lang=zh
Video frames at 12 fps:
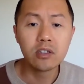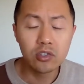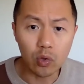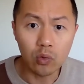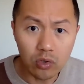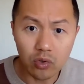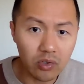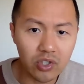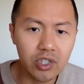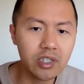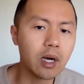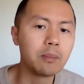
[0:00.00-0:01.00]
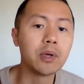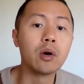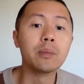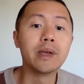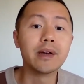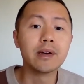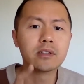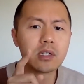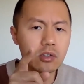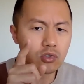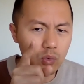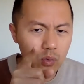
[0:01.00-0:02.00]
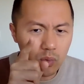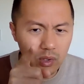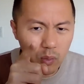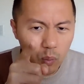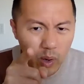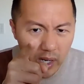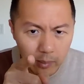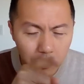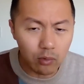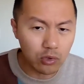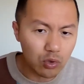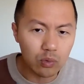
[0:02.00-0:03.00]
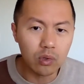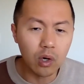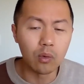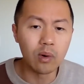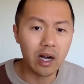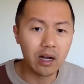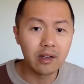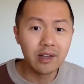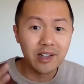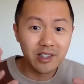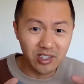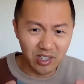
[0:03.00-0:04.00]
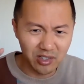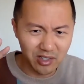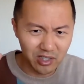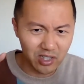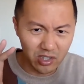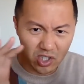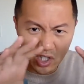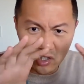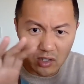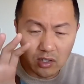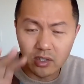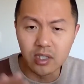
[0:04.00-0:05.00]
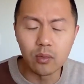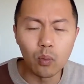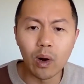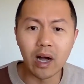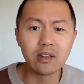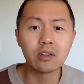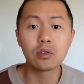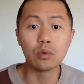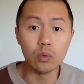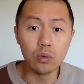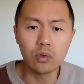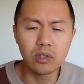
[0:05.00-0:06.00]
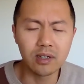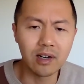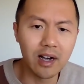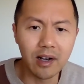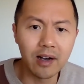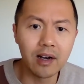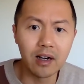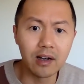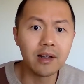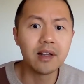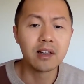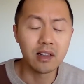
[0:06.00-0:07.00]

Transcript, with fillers: 种种迹象表明，这个中国的外贸出口啊，真的是彻底完犊子了啊！